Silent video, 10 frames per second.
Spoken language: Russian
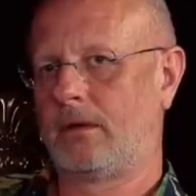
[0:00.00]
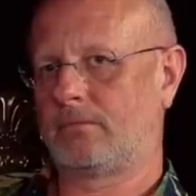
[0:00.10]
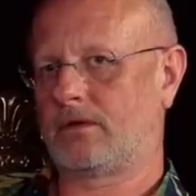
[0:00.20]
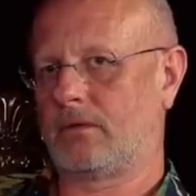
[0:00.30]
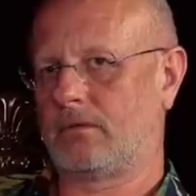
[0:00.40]

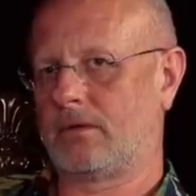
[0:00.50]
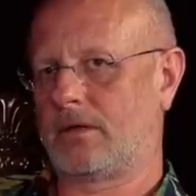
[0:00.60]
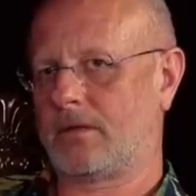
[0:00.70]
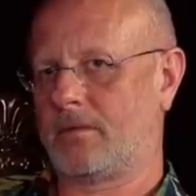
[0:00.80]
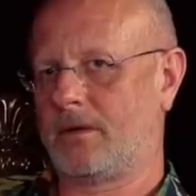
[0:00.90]
Абсолютно
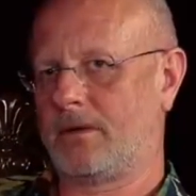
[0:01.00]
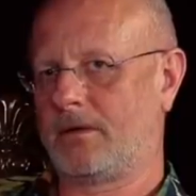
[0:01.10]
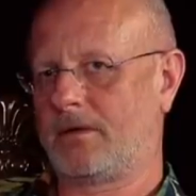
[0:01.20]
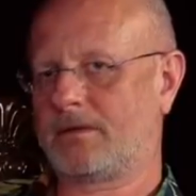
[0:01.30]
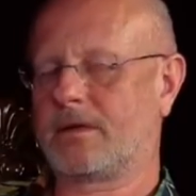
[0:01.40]
нормально.
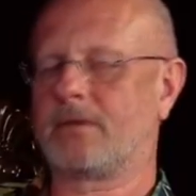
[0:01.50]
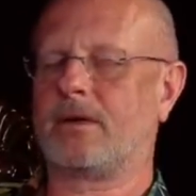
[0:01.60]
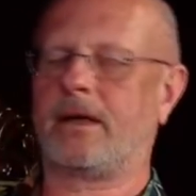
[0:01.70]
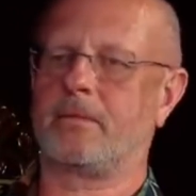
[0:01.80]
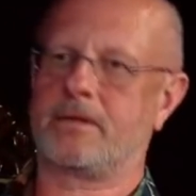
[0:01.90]

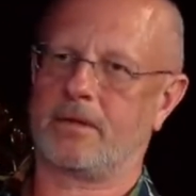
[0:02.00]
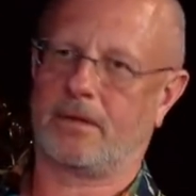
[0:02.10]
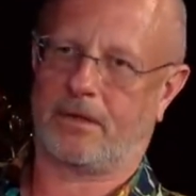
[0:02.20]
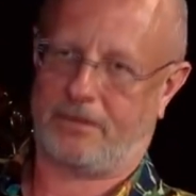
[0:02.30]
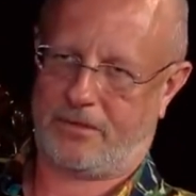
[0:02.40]
Раскрываемости
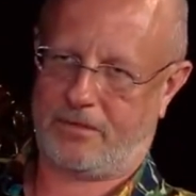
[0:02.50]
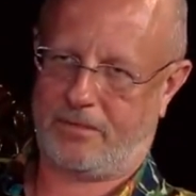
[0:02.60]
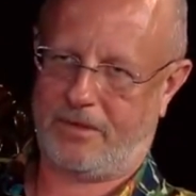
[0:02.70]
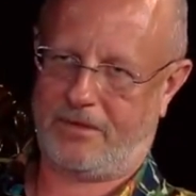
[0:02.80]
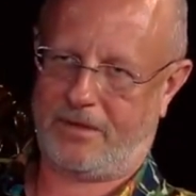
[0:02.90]
главное, чтобы
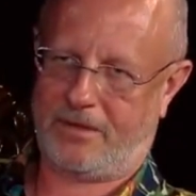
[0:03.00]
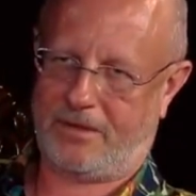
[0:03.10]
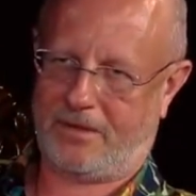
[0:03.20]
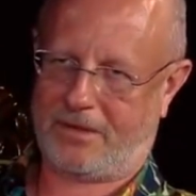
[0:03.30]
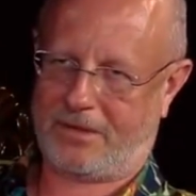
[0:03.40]
не
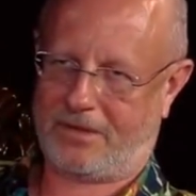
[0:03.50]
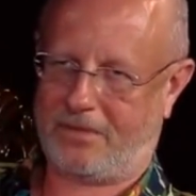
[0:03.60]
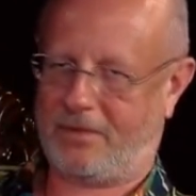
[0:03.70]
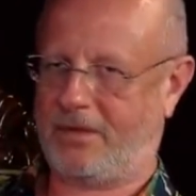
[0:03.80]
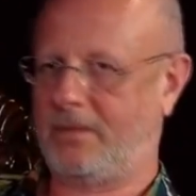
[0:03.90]
вредило, как ты
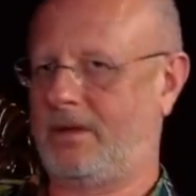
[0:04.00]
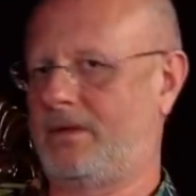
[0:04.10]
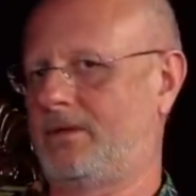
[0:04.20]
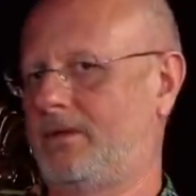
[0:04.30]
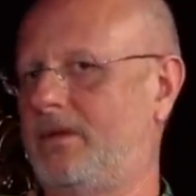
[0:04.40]

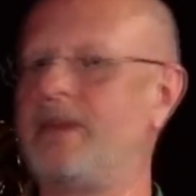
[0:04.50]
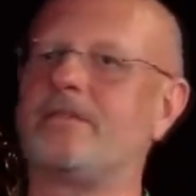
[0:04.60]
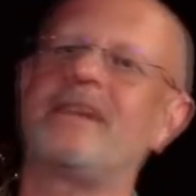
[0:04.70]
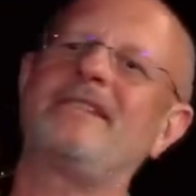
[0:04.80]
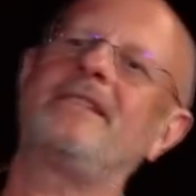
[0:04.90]
понимаешь. Не
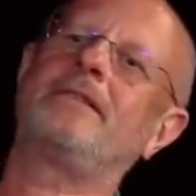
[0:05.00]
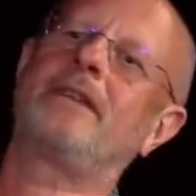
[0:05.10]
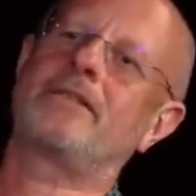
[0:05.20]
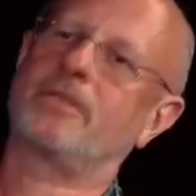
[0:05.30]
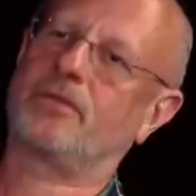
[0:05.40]
вредит
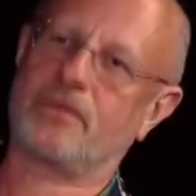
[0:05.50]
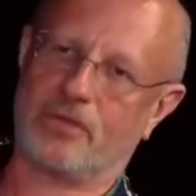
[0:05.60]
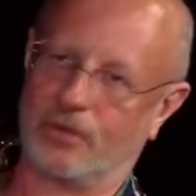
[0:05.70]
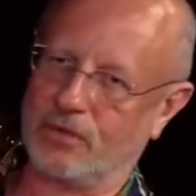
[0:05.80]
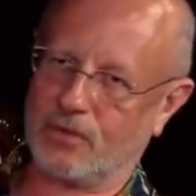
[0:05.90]
даже то,
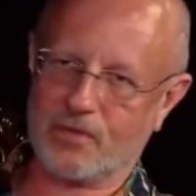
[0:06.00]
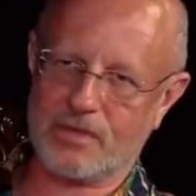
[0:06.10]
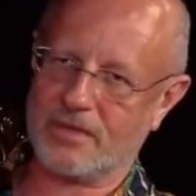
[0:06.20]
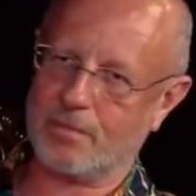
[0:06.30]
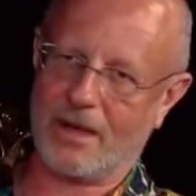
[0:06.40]
что он
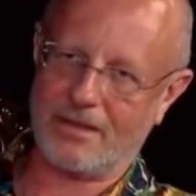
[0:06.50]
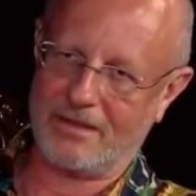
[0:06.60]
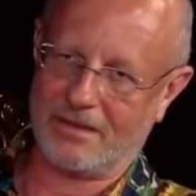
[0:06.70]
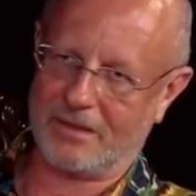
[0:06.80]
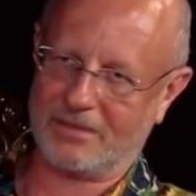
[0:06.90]
дружит с
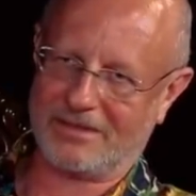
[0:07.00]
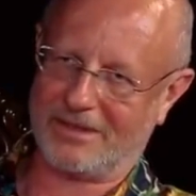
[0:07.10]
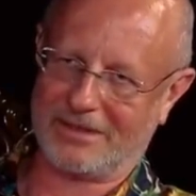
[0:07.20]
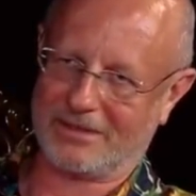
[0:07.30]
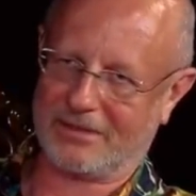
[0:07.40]
бандитом с
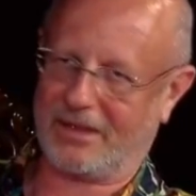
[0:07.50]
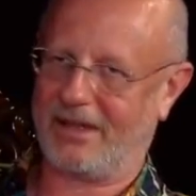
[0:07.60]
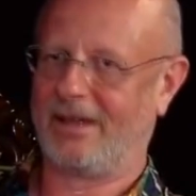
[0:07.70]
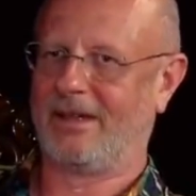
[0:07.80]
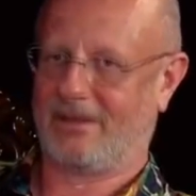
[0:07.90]
детства.
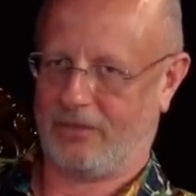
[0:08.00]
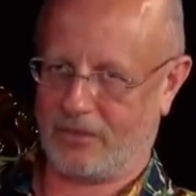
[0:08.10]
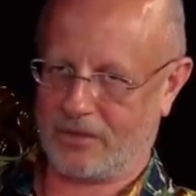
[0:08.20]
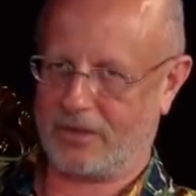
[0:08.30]
У него же